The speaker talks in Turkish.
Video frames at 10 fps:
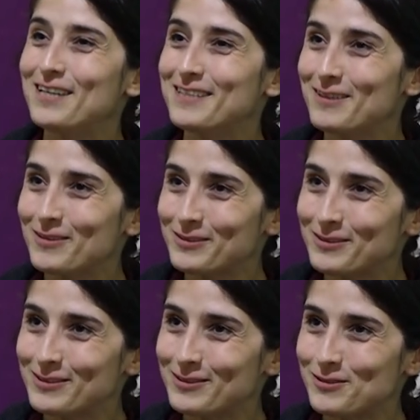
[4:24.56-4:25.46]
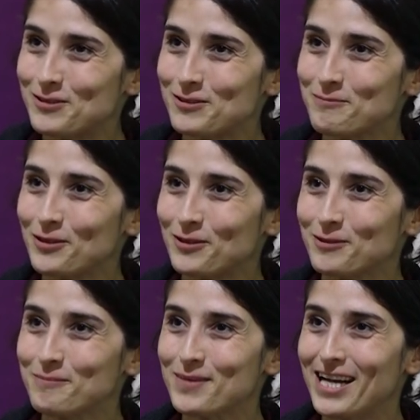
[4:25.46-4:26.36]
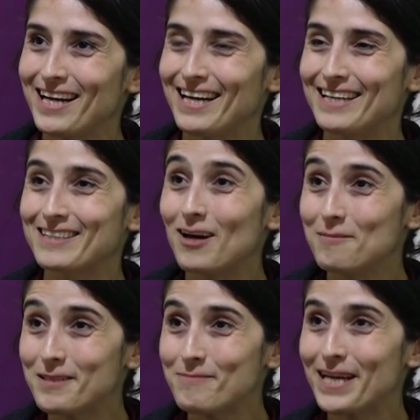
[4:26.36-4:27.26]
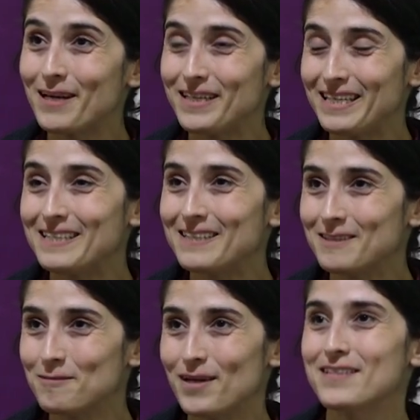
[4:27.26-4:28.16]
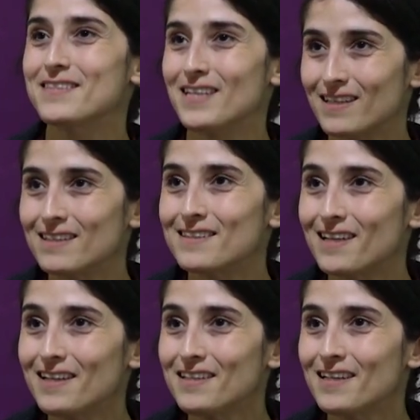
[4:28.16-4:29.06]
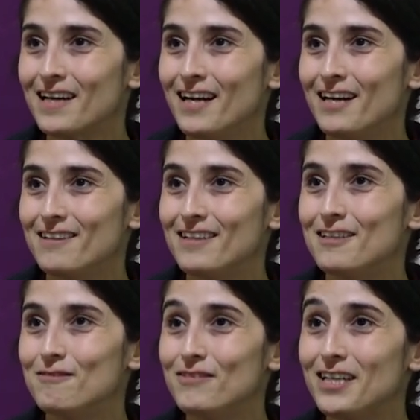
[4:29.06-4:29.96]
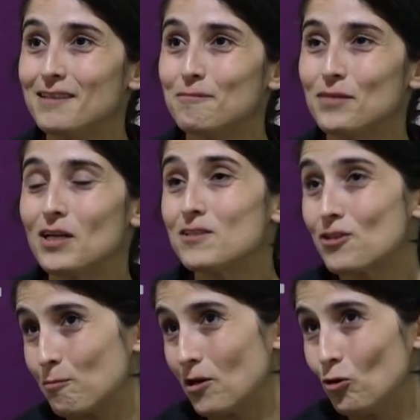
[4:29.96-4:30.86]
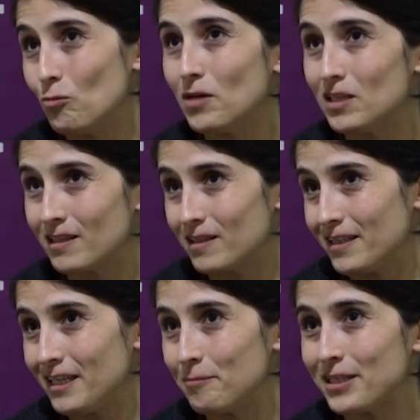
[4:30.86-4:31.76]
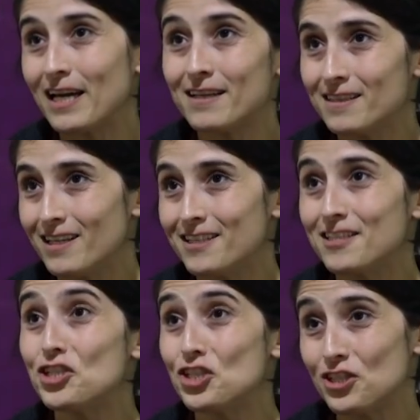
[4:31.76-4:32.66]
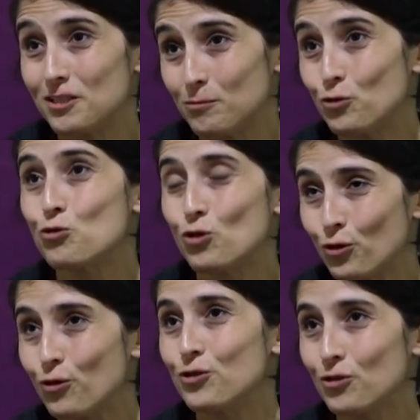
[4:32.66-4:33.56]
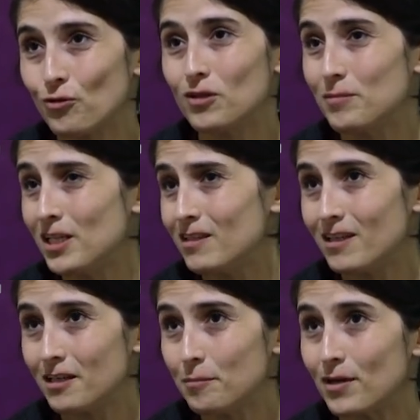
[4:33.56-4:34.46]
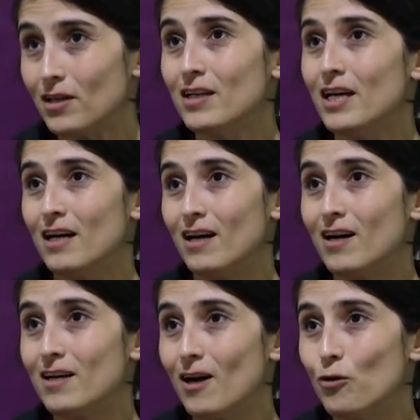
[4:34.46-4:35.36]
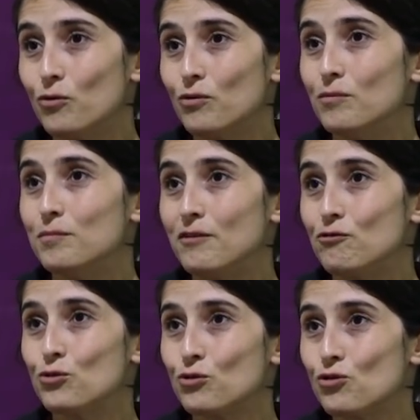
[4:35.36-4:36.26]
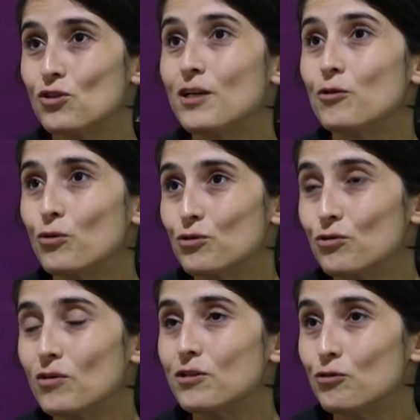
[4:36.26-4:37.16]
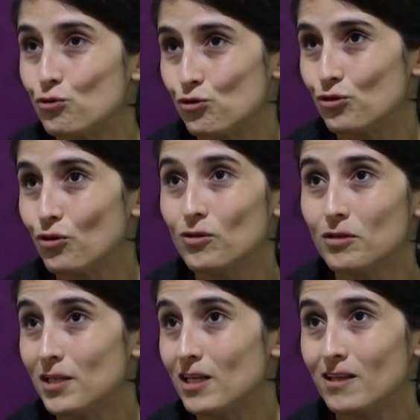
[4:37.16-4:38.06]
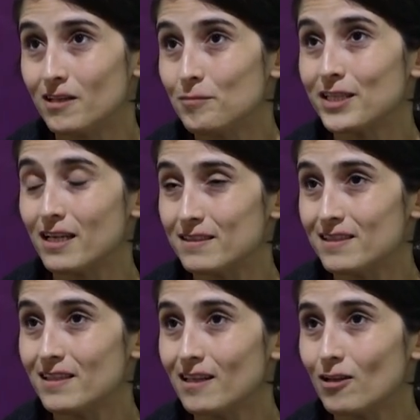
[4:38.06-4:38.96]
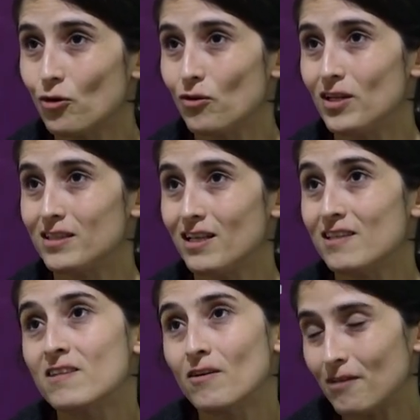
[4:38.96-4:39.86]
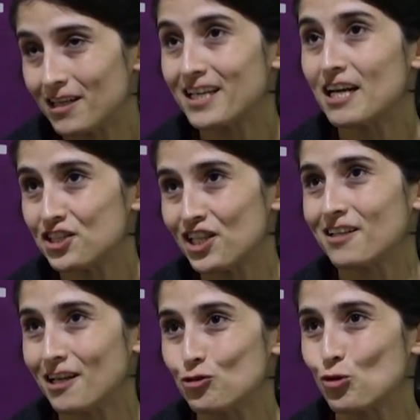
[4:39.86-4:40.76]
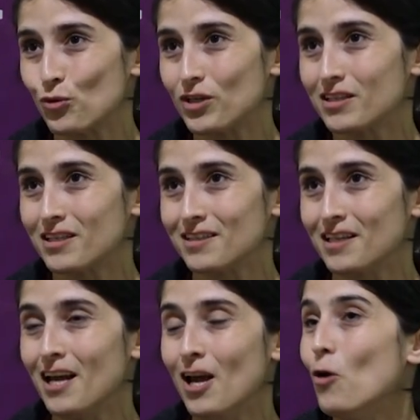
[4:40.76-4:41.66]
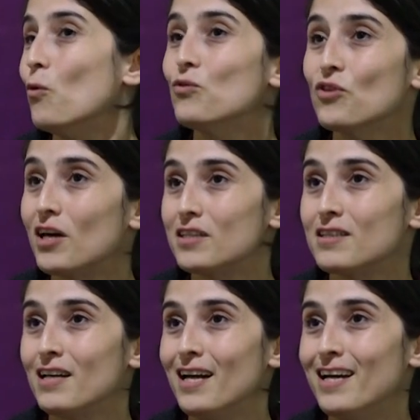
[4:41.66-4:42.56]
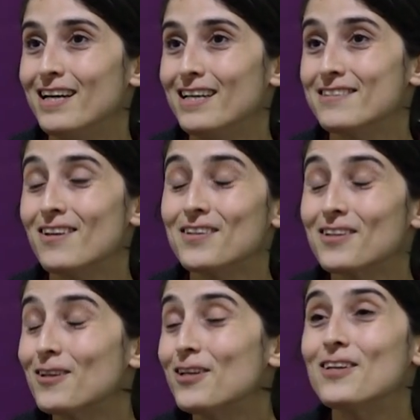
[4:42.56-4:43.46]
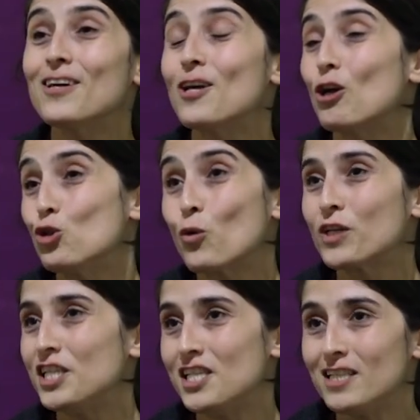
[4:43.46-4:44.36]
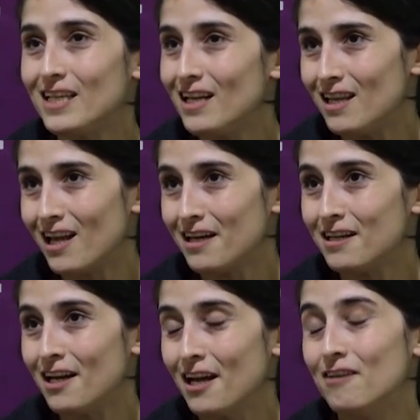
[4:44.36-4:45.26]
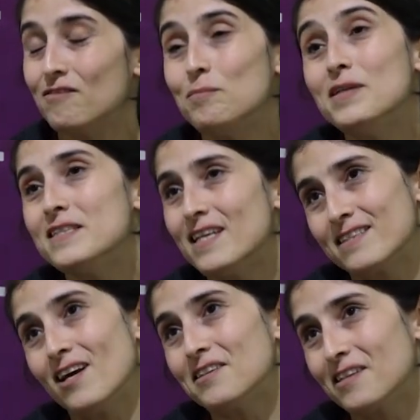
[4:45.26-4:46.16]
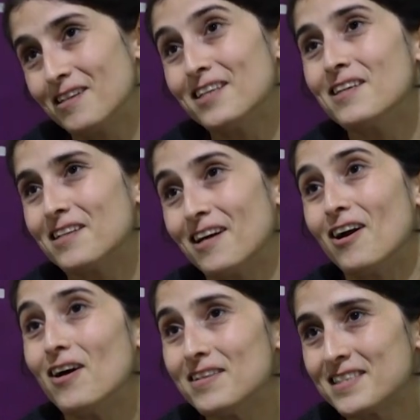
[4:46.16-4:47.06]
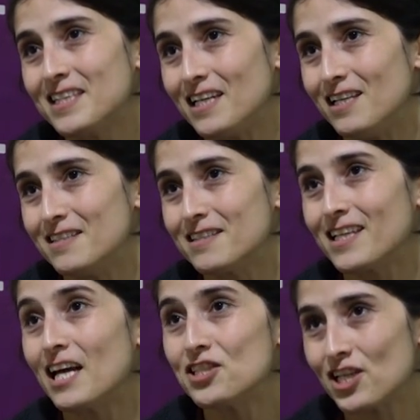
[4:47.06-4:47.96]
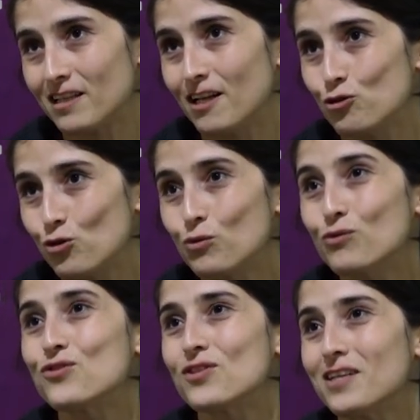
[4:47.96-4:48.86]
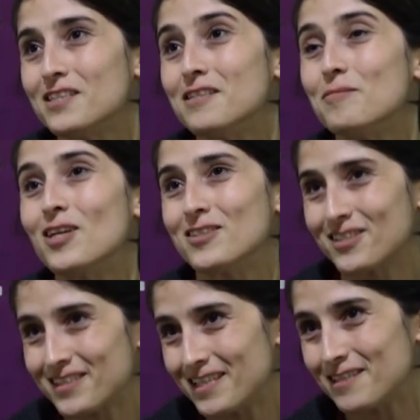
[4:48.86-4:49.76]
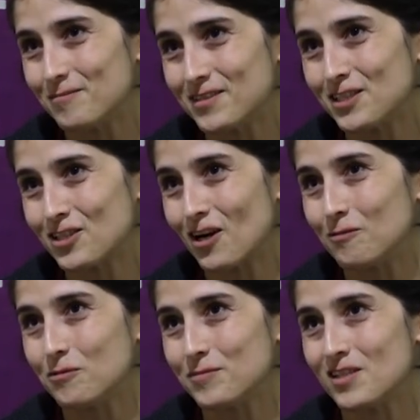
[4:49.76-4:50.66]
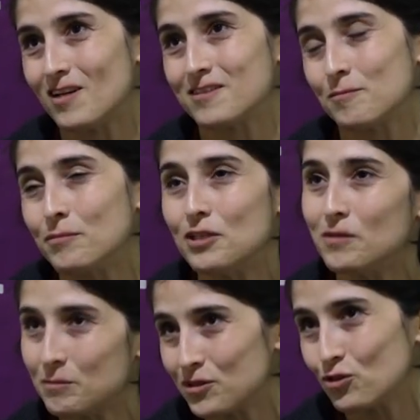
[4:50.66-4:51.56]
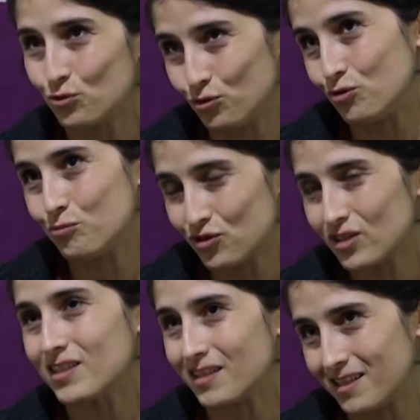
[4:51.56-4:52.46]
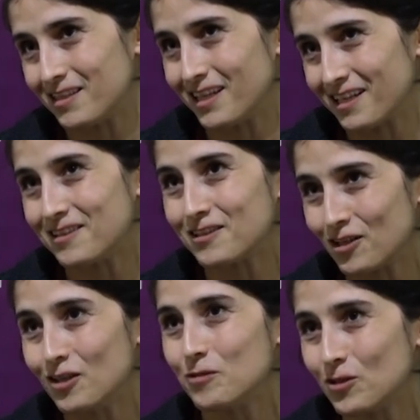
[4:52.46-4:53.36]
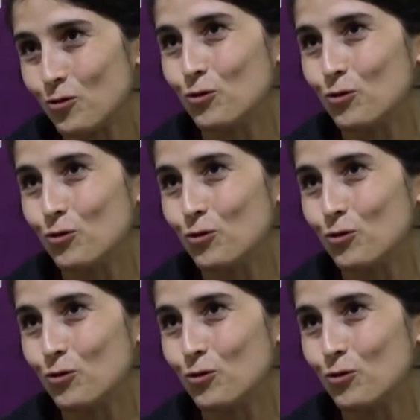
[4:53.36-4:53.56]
faydalı olduğunu düşünmüyorum. Ee, kaybetmeye inanılmaz yakınlar e, ve birazcık balon balıkları gibi kendilerini şişirip güçlü görünüyor olabilirler ama hala o mevcut güçlerini koruduklarını düşünüyor olabilirler ama kesinlikle öyle değil. Zafer gerçekten çok yakın. Onlar e, sandıkları kadar çok kişi değiller ve biz de sandıkları kadar az değiliz. Gerçekten çokuz. Sadece birazcık sesimizi çıkarmamız lazım. Birbirimizi duyduğumuzda zaten ne kadar kalabalık